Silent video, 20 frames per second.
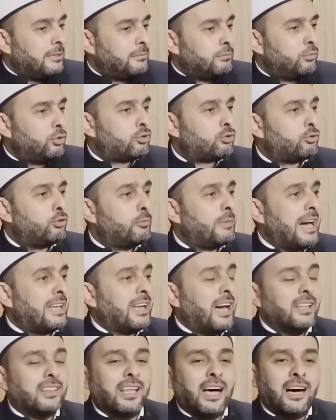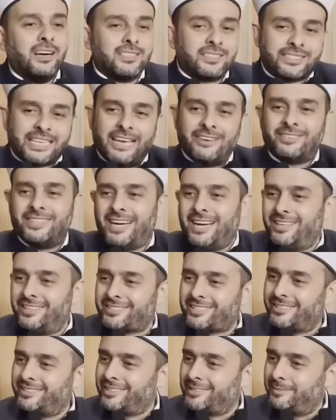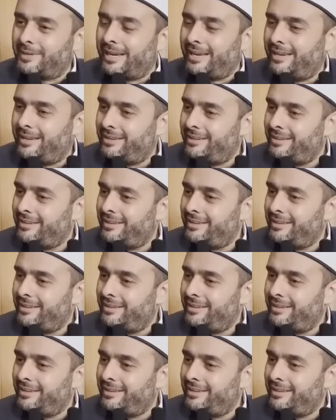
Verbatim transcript: Müslüman Allah'ın sevdalısıdır be.